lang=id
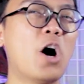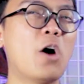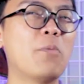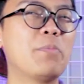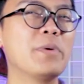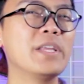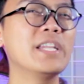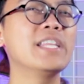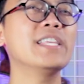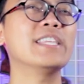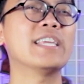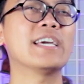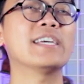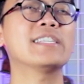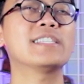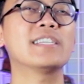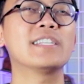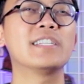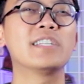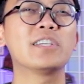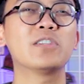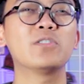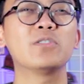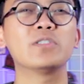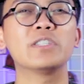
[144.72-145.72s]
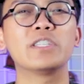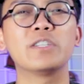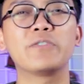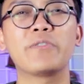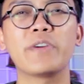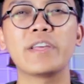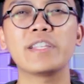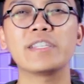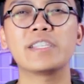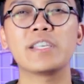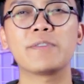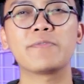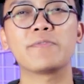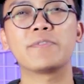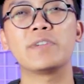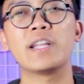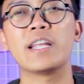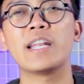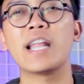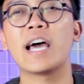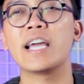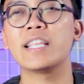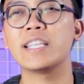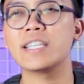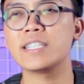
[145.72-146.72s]
Opininya cenderung defensif
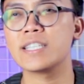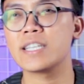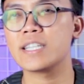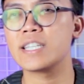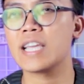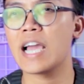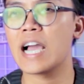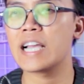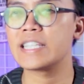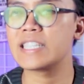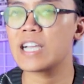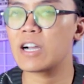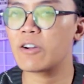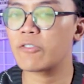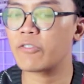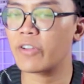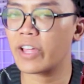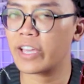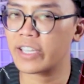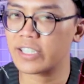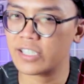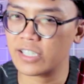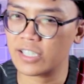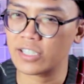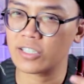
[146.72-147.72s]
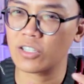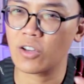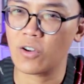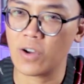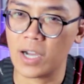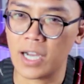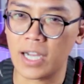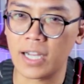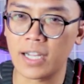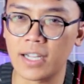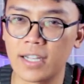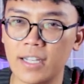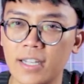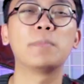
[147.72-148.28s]
dan hanya jadi ajang flexing doang.